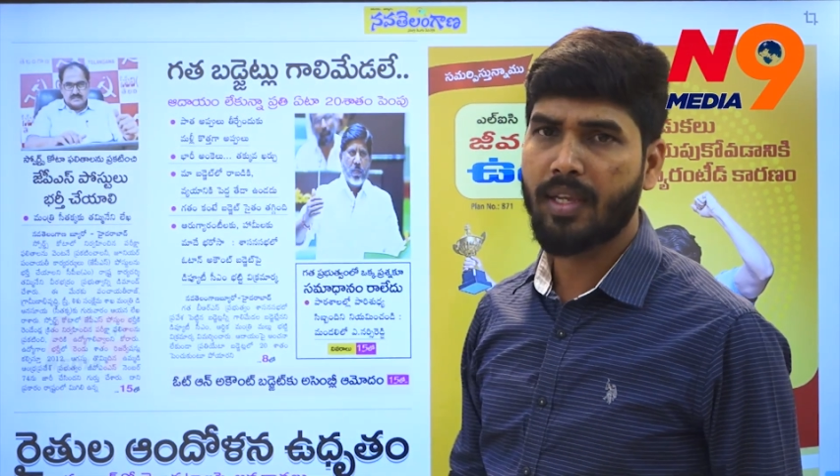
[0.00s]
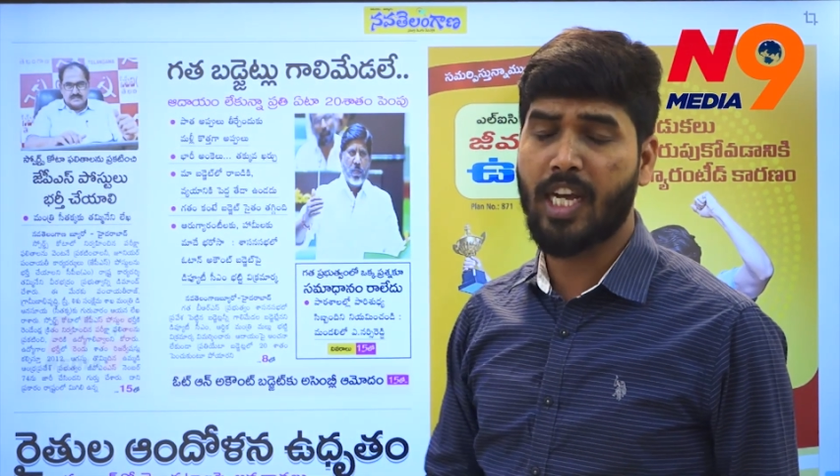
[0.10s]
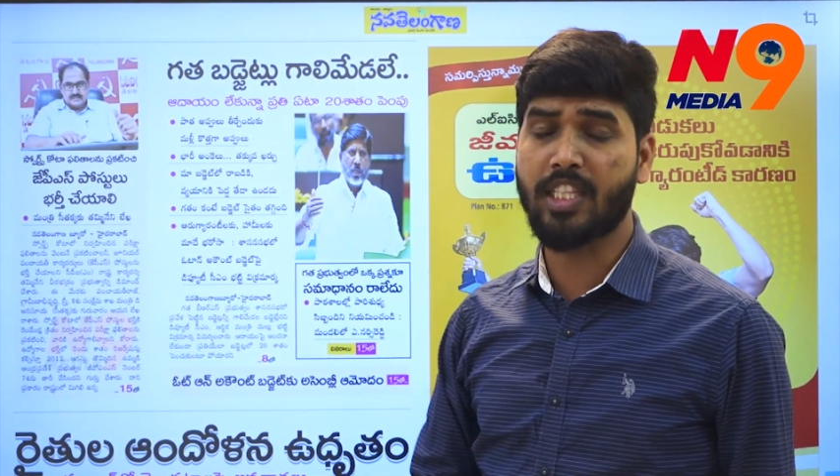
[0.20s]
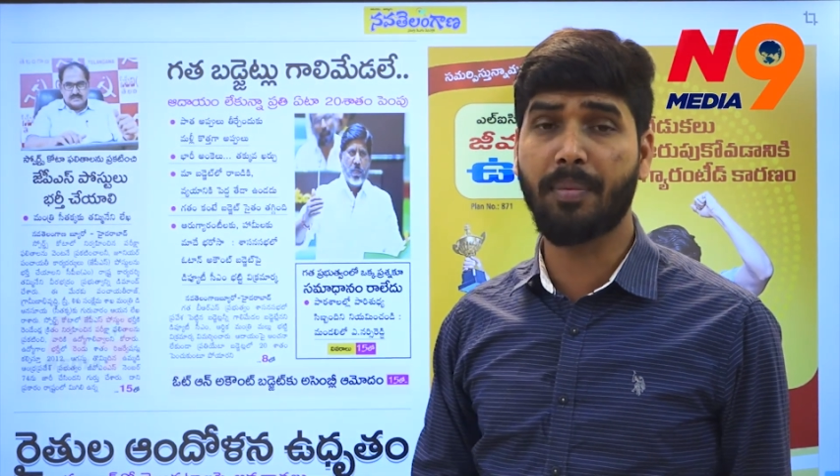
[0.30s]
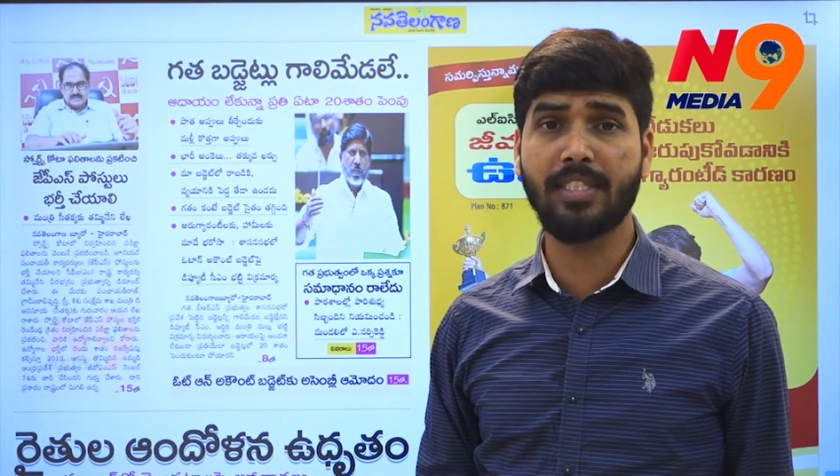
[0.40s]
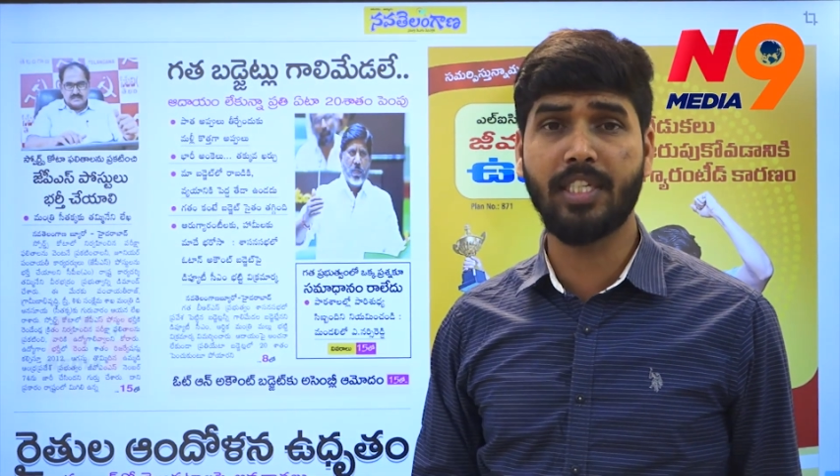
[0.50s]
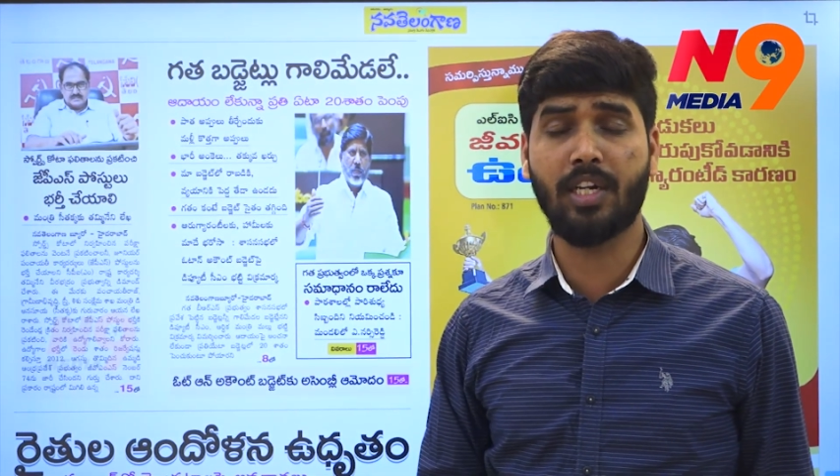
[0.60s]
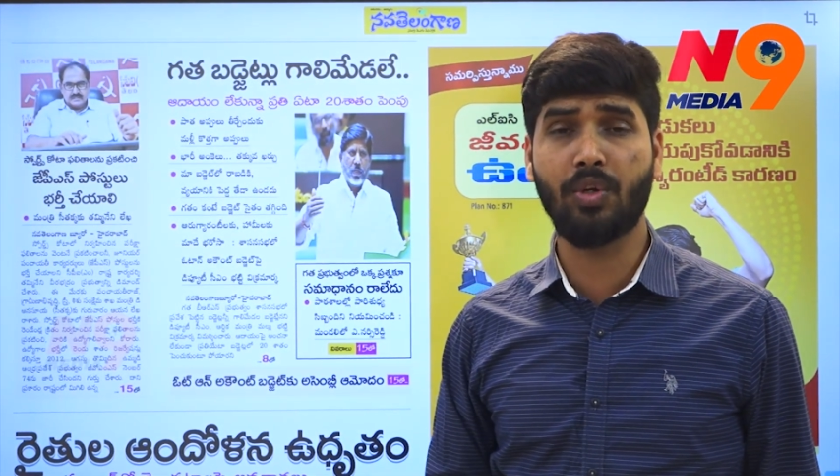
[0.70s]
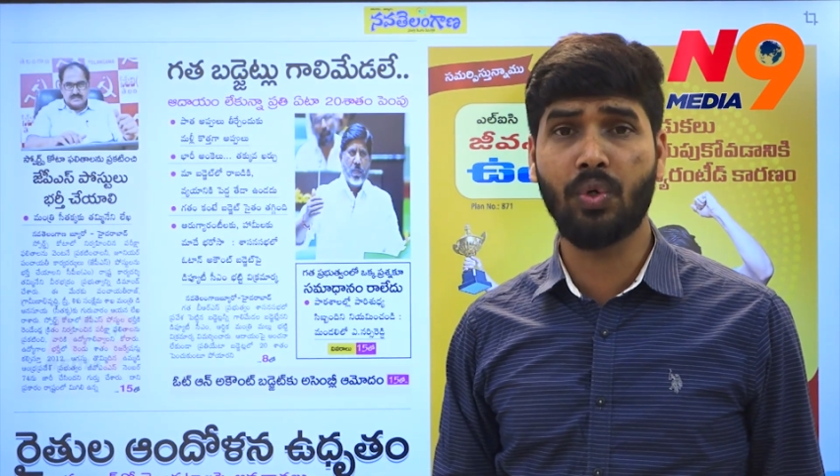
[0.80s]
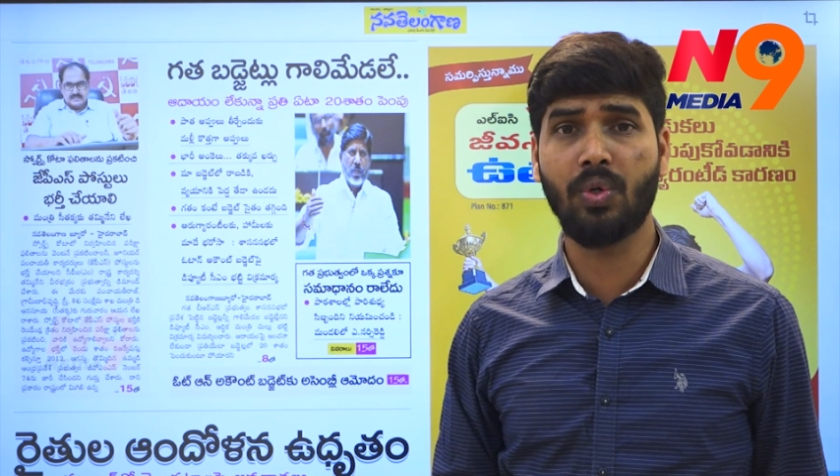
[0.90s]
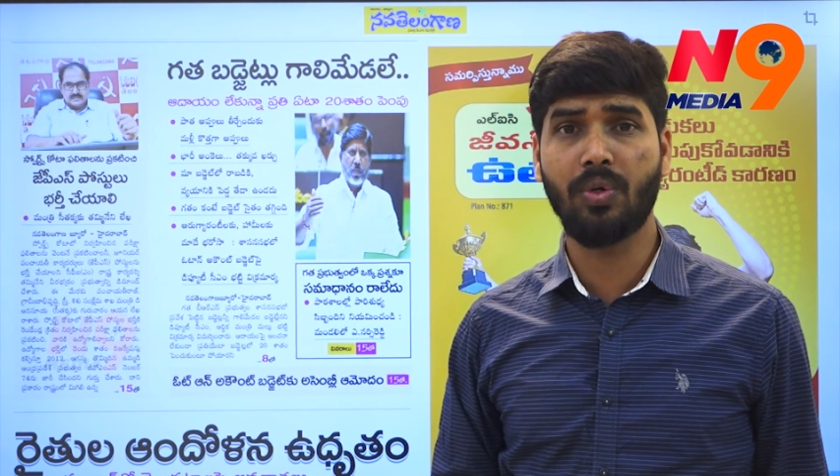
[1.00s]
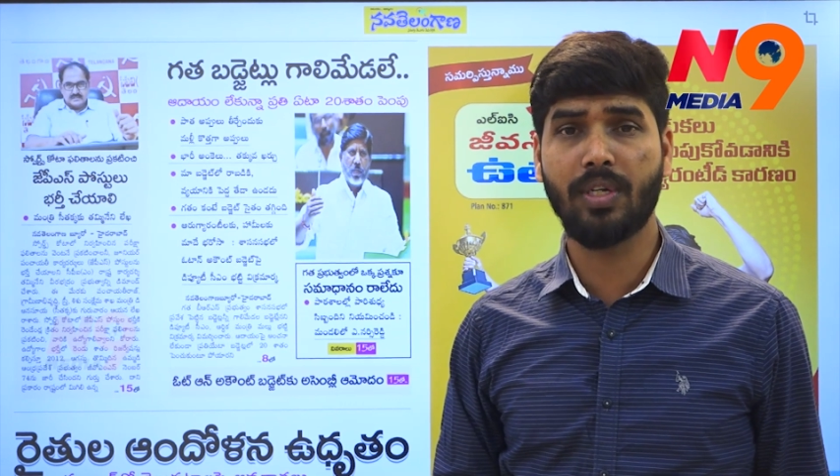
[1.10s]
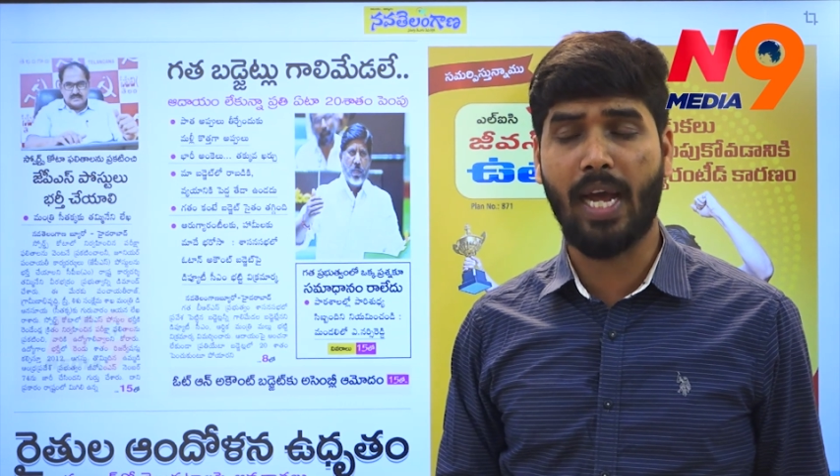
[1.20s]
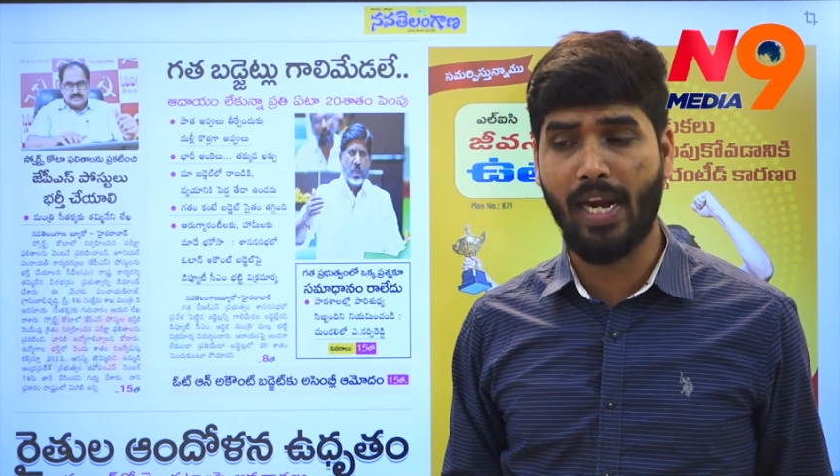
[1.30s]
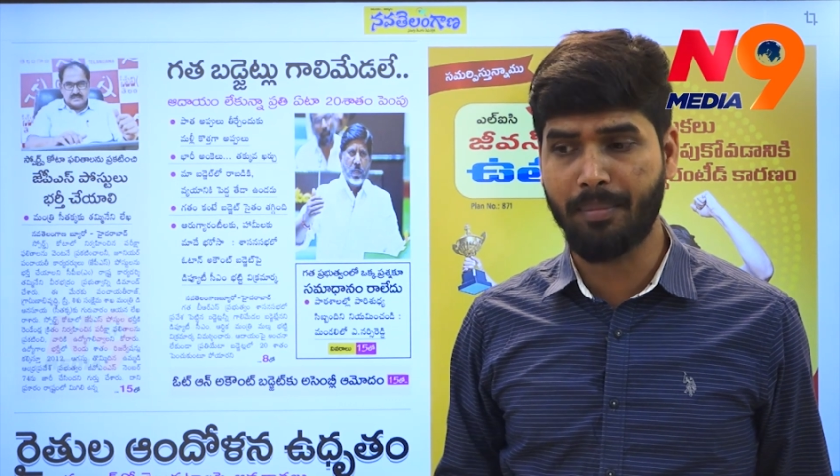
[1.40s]
గత బడ్జెట్లు
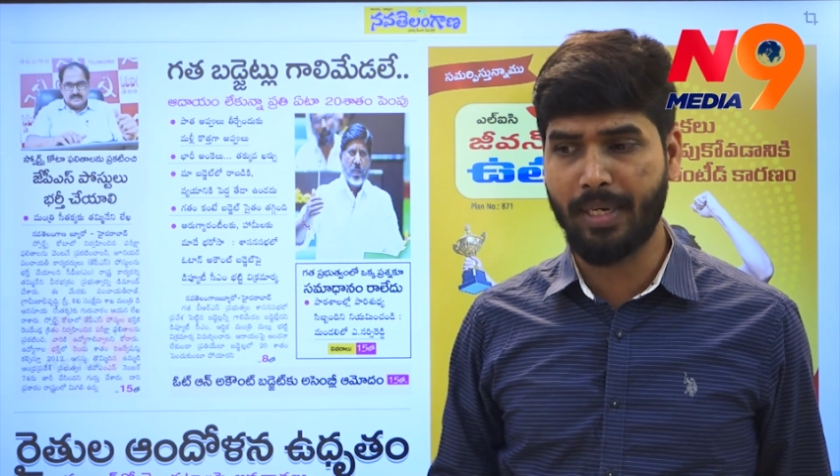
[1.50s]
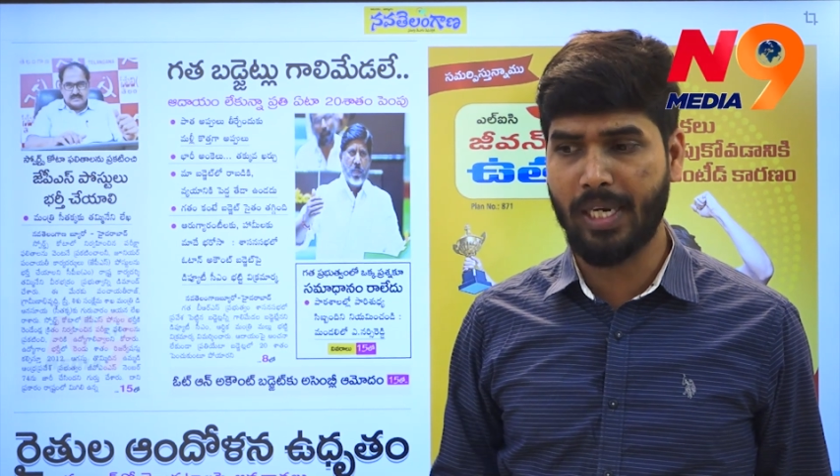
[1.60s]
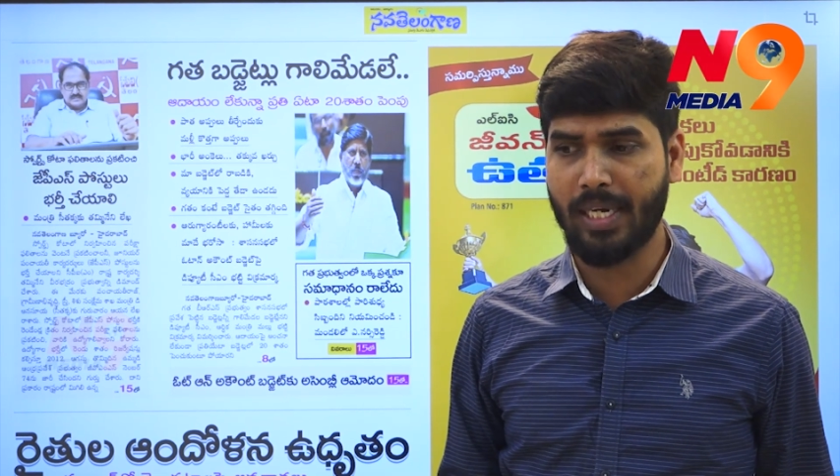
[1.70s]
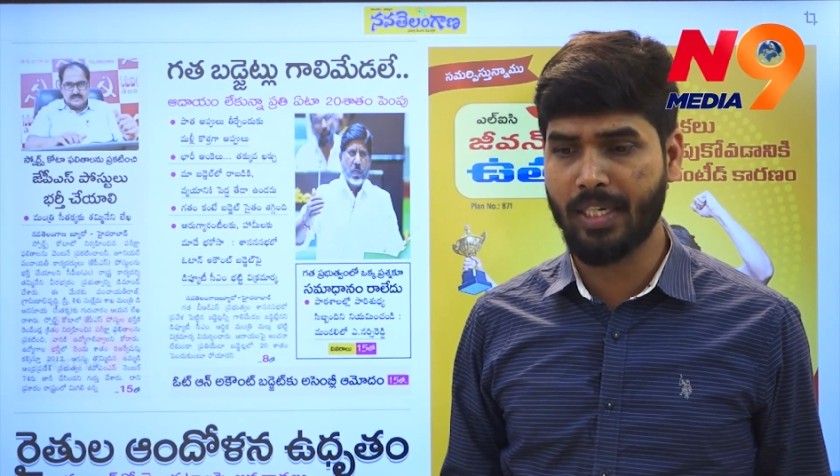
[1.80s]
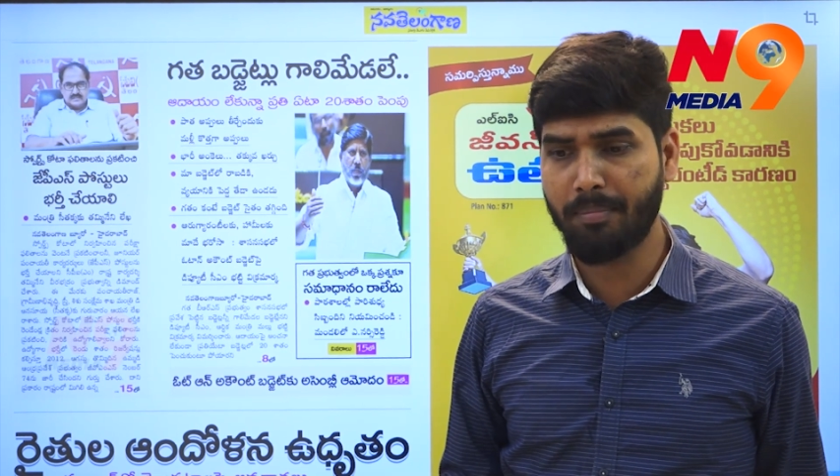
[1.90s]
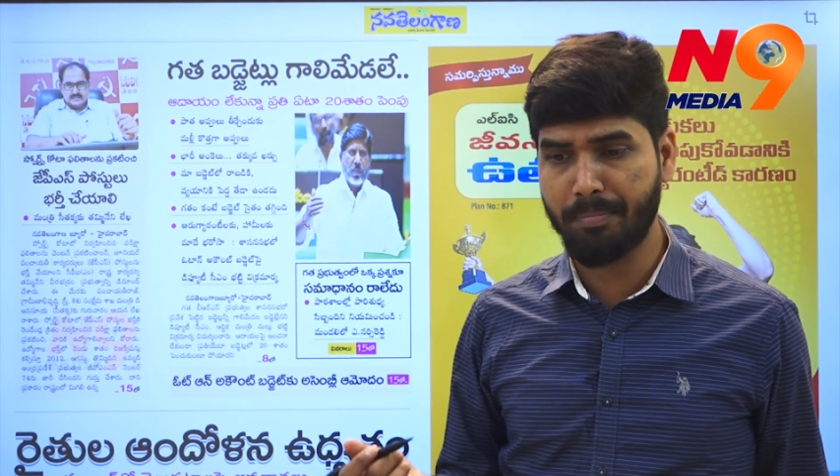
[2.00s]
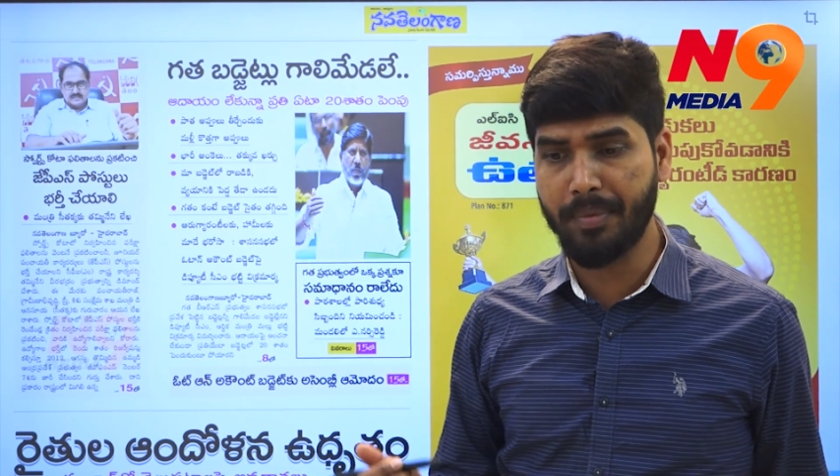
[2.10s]
గాలి మేడలు అంటే